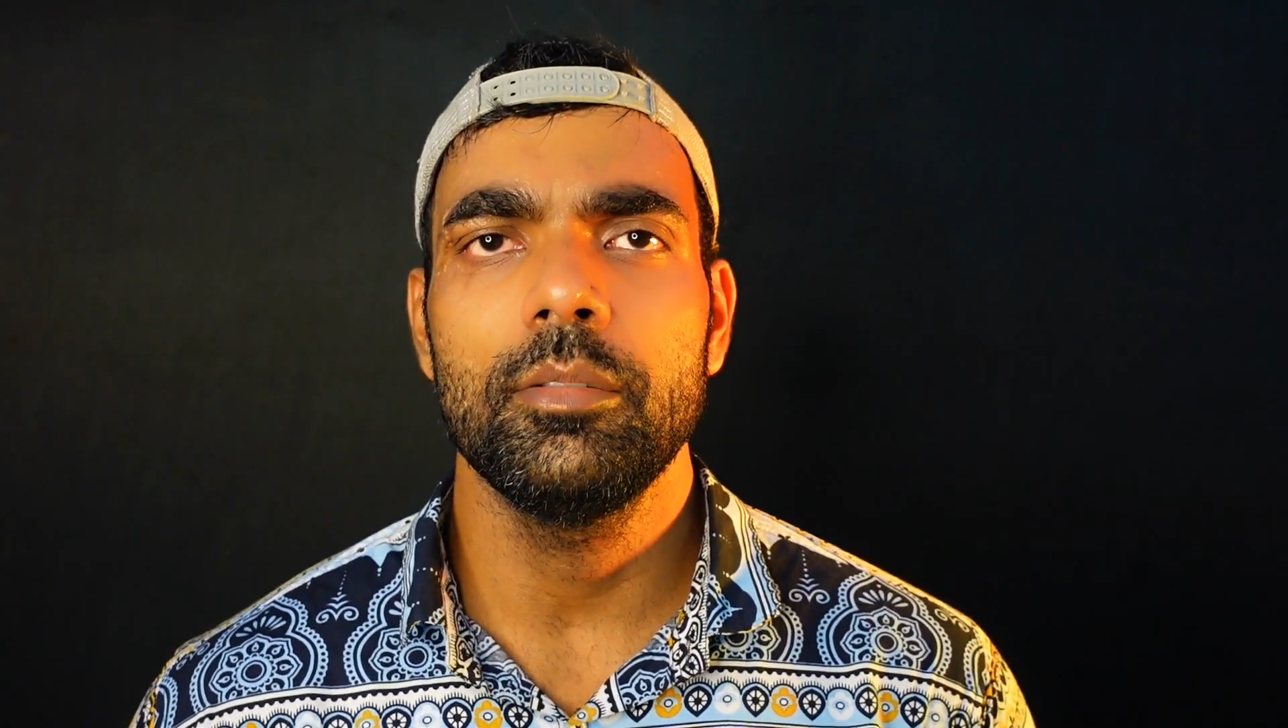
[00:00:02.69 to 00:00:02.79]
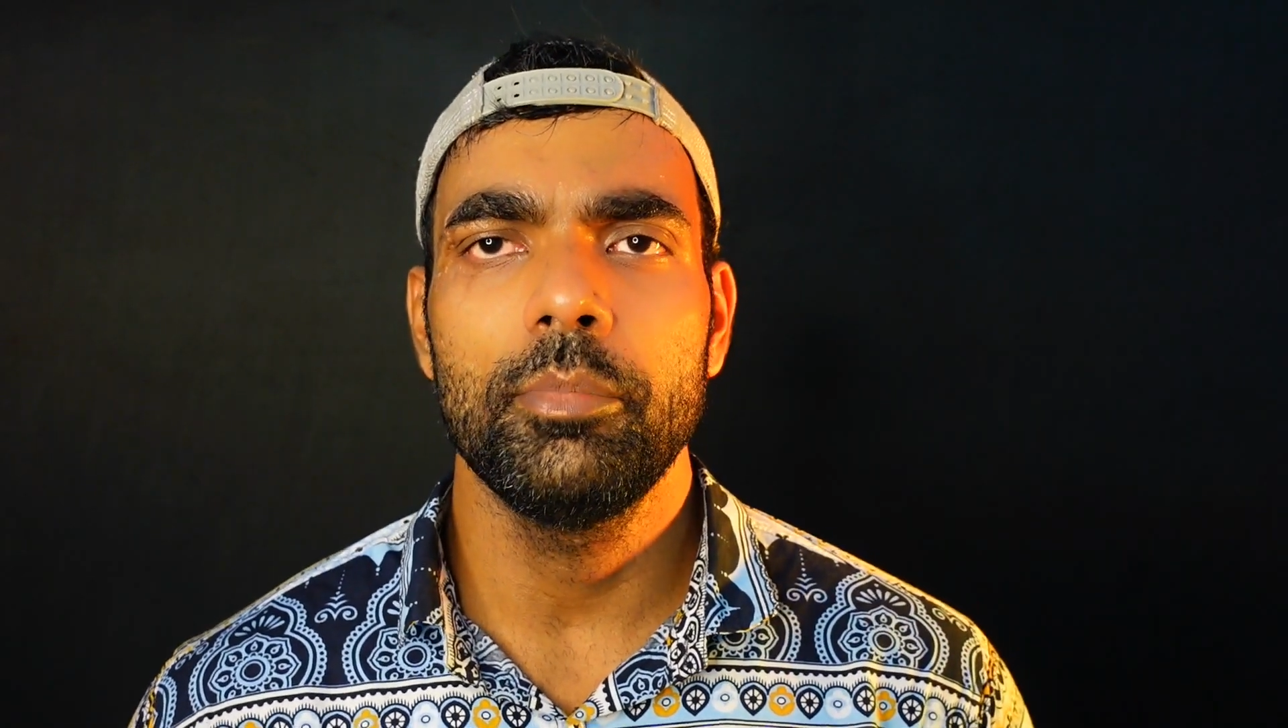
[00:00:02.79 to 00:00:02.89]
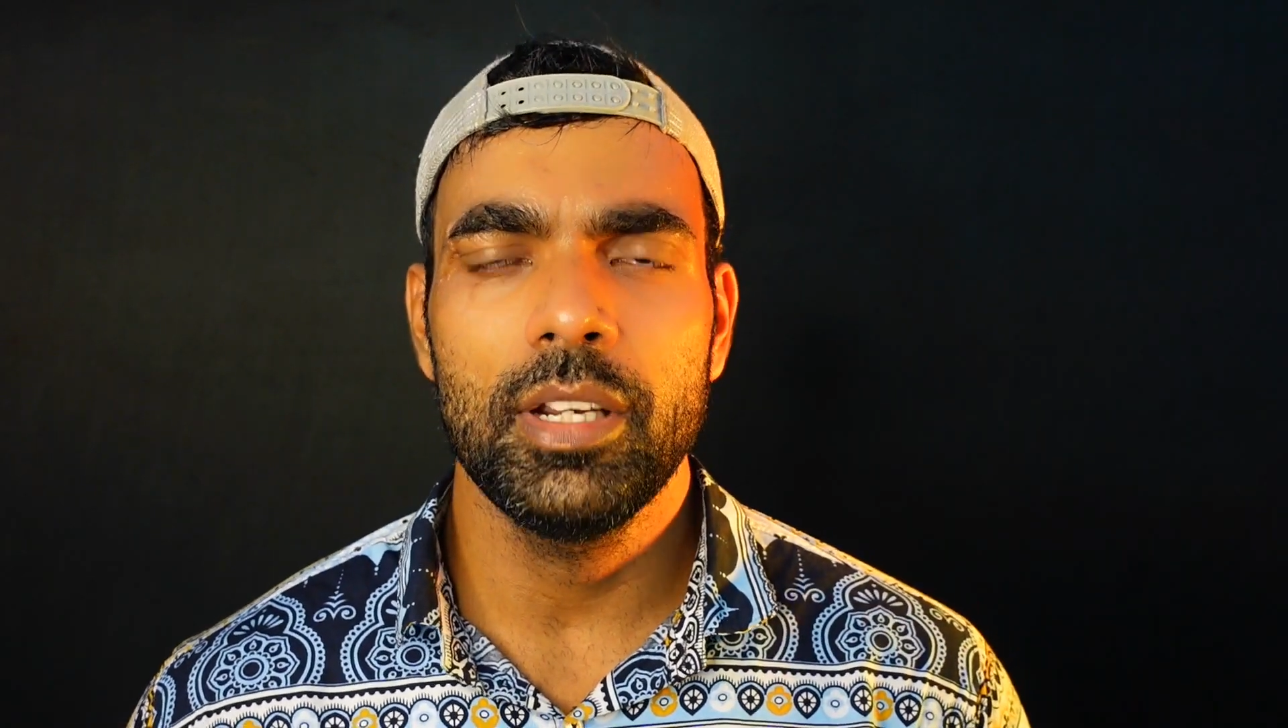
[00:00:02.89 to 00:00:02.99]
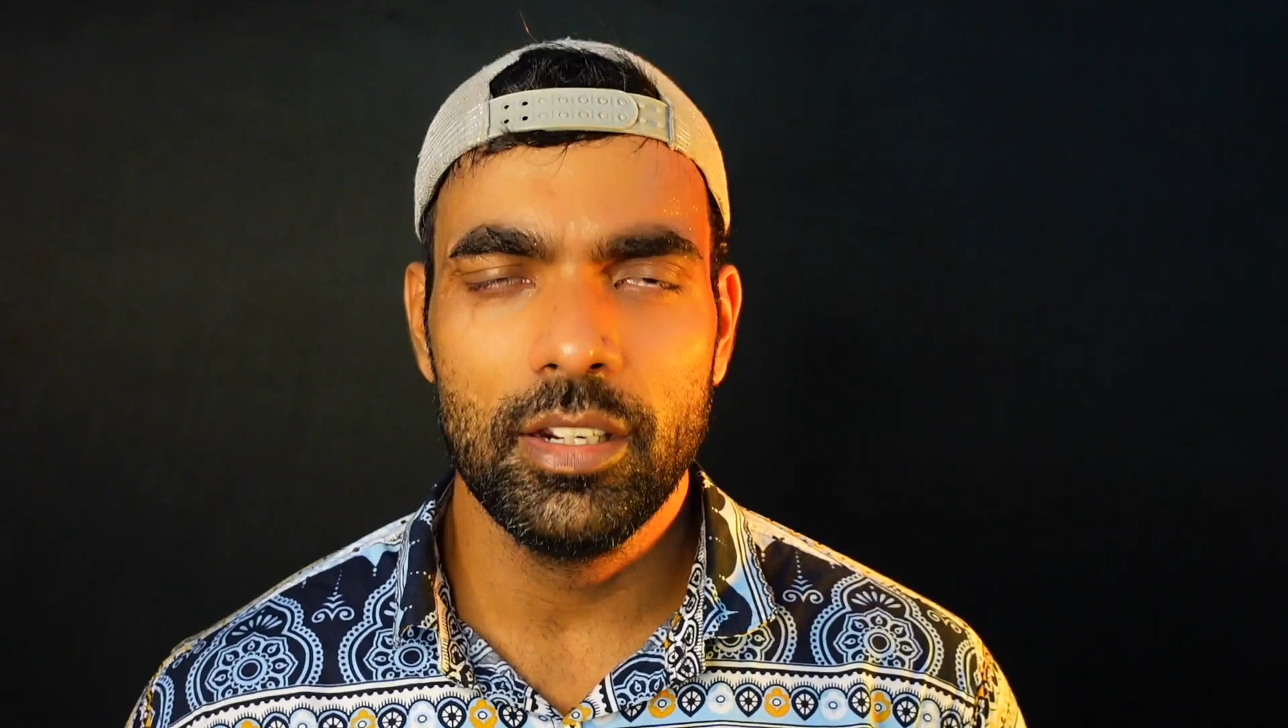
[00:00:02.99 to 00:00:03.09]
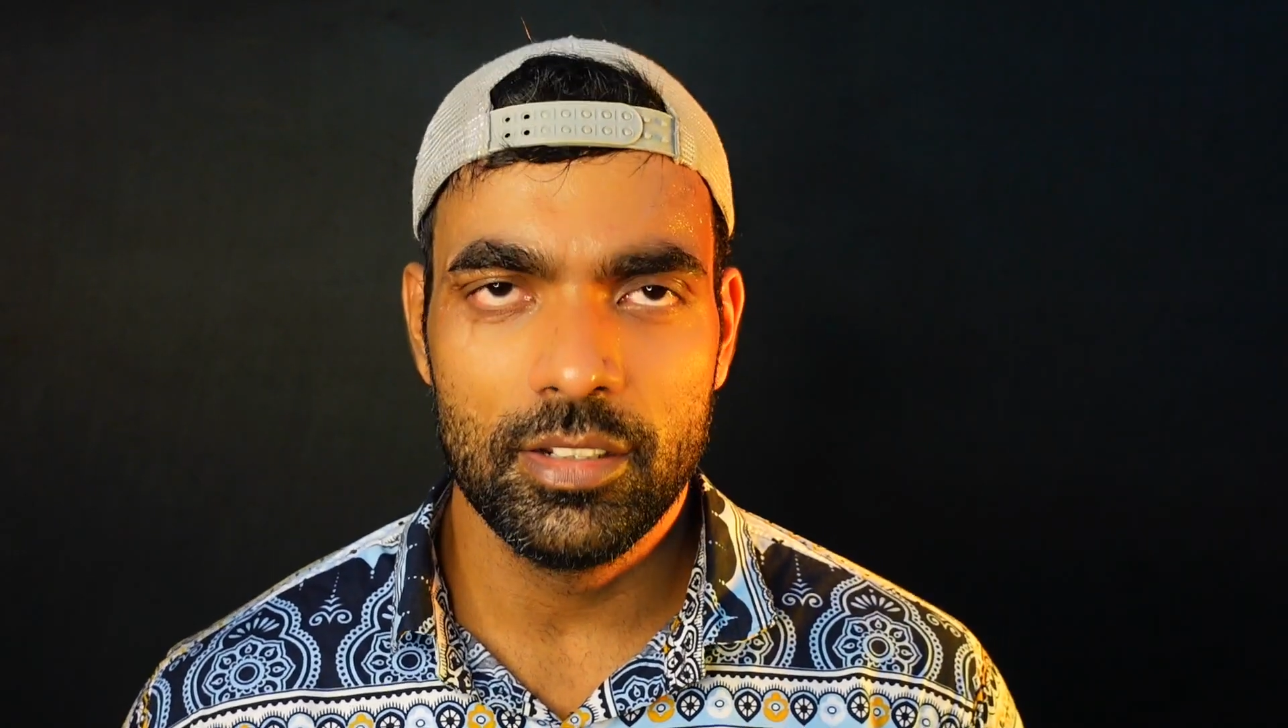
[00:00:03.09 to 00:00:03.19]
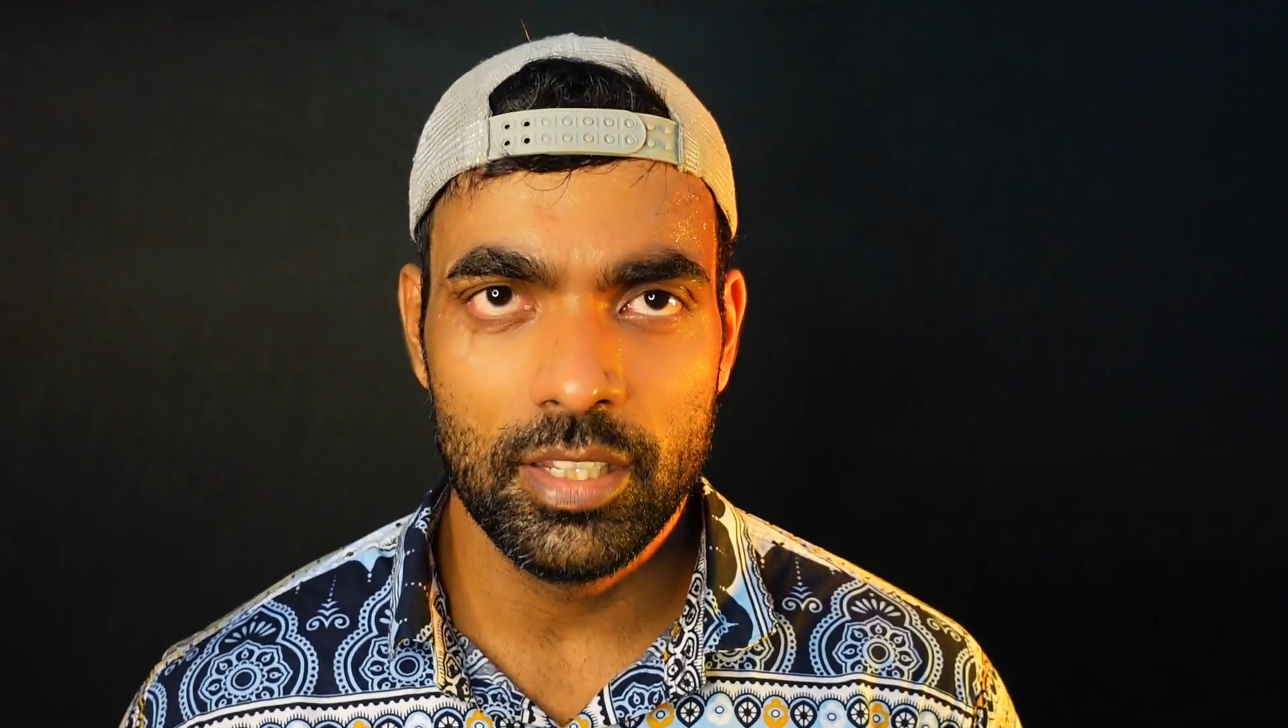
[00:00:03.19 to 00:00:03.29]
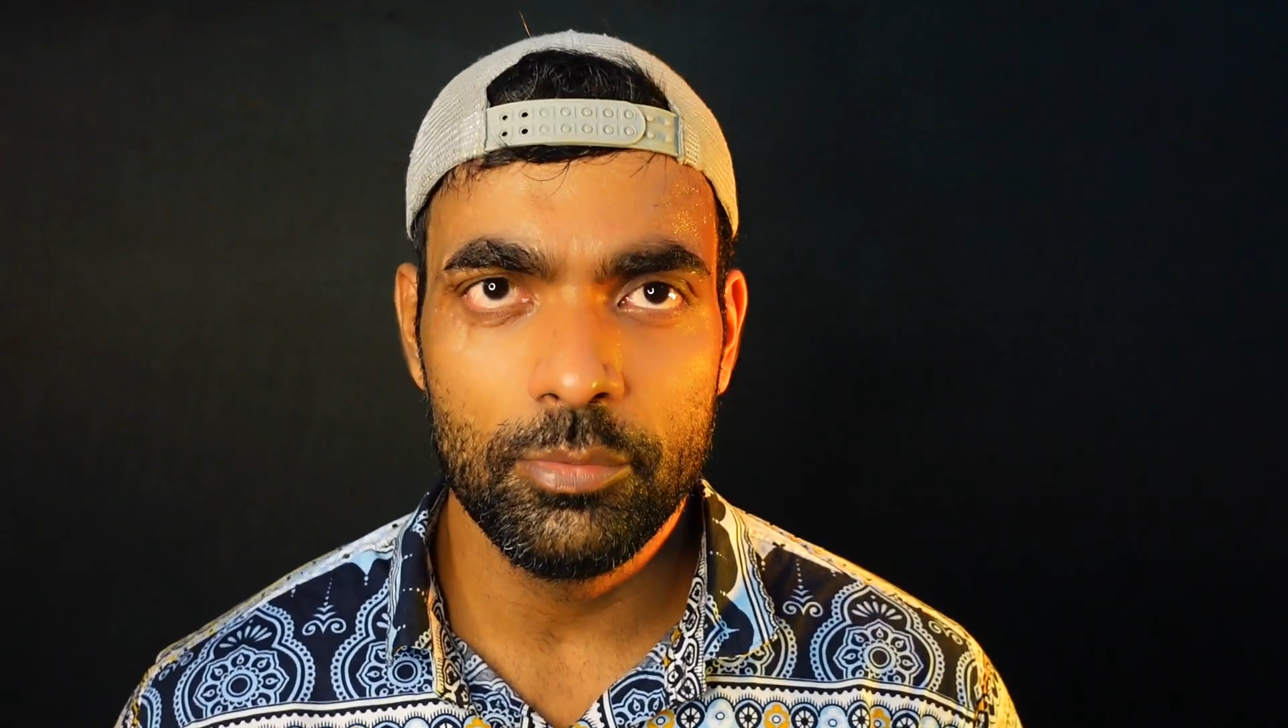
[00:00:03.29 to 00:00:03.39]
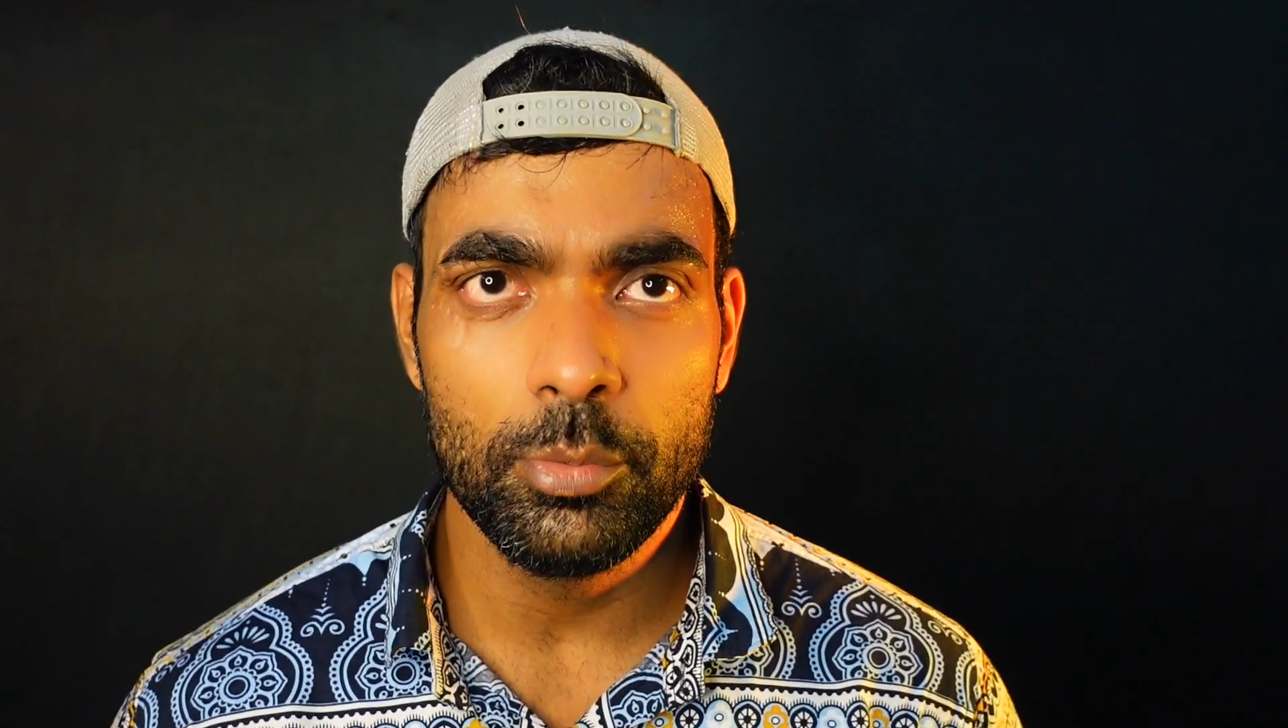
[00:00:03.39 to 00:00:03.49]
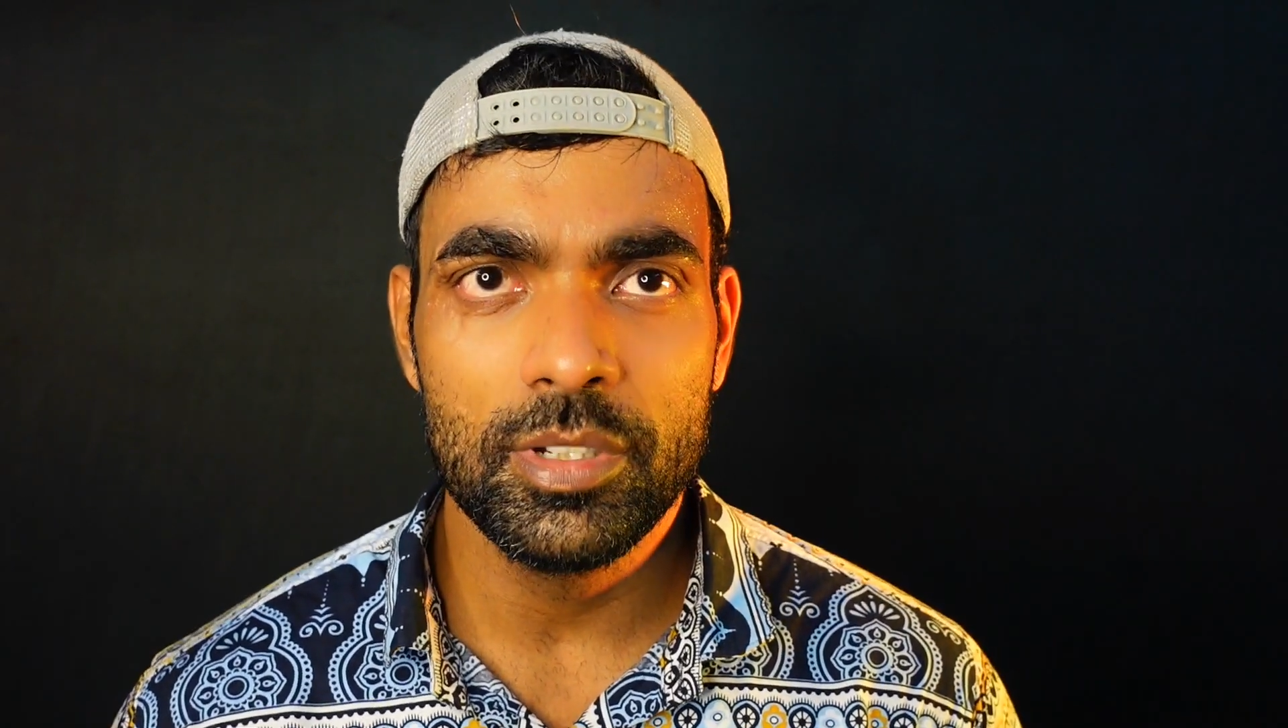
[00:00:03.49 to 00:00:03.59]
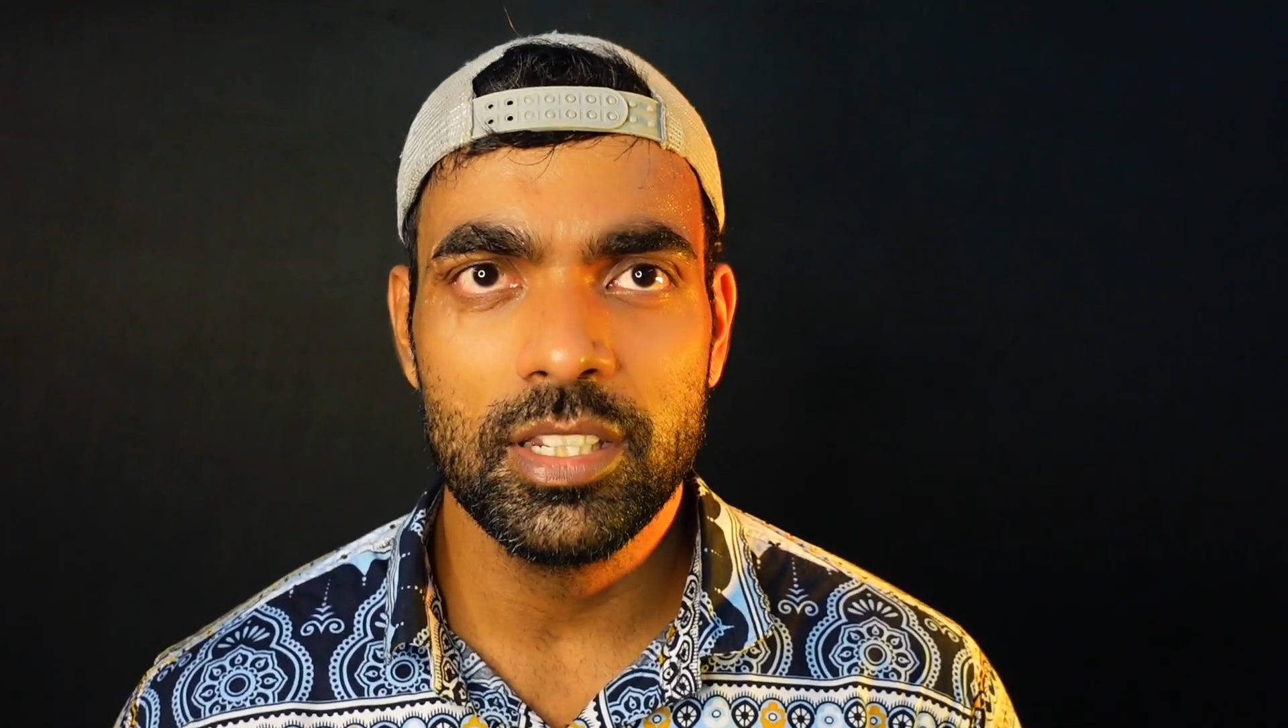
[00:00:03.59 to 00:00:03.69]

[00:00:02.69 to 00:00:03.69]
बन से तुम